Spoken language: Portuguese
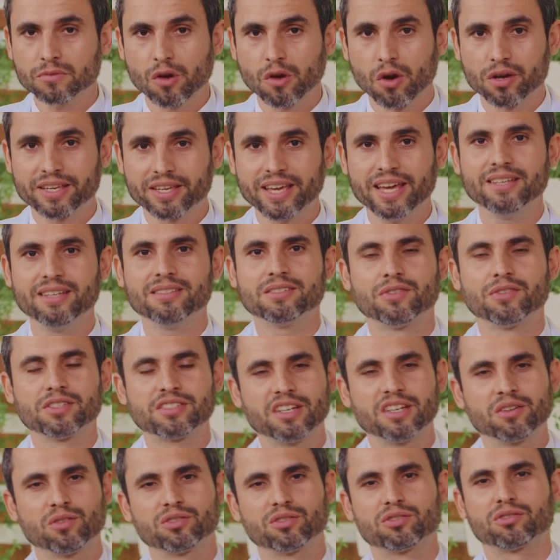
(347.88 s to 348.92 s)
ok? Se
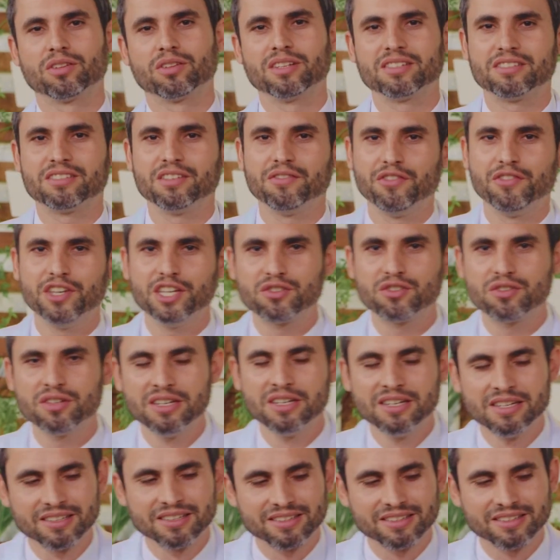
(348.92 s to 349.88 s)
você gostou desse vídeo,